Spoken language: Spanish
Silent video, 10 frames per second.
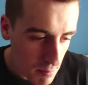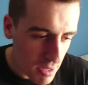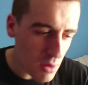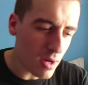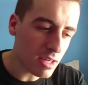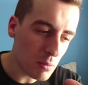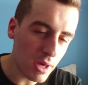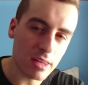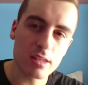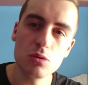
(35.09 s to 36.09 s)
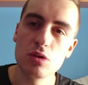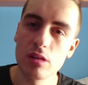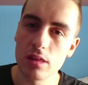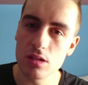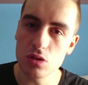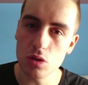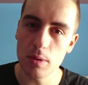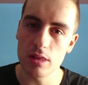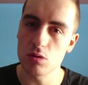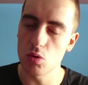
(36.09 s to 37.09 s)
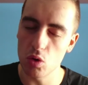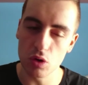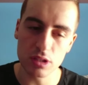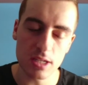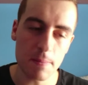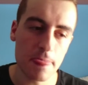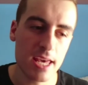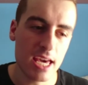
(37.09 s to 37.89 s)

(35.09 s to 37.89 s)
Pero aquí voy a hacer un inciso, voy a hacer un corte,